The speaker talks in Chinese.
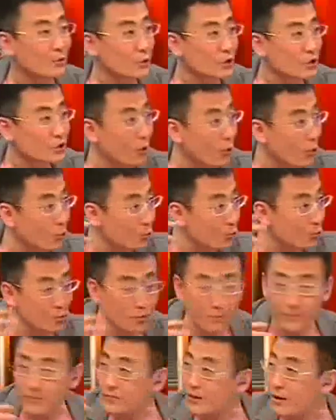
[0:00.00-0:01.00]
说少
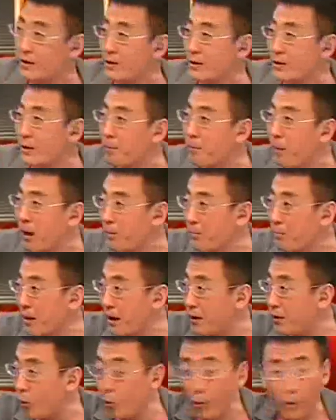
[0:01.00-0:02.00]
女
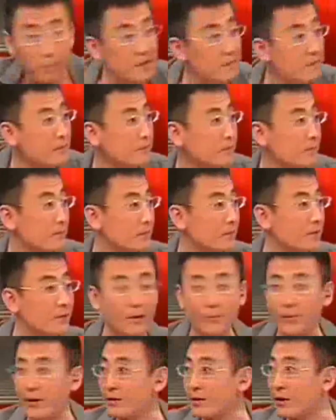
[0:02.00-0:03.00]
帮派火拼，
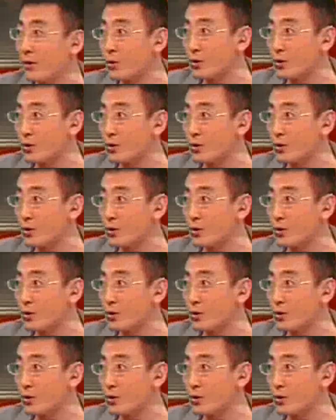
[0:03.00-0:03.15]
你知道吗？